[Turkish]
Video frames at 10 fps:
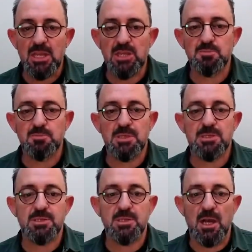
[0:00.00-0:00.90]
eş
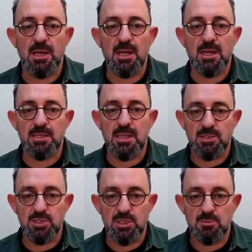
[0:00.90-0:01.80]
bir
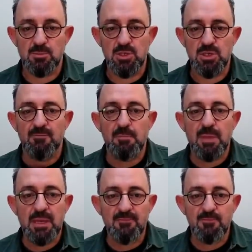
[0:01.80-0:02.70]
kaynaktan çıkmış ve
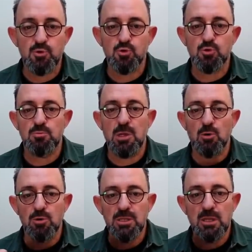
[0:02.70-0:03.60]
benim vücudumla
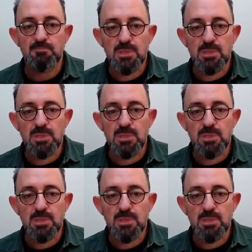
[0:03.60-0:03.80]
ortak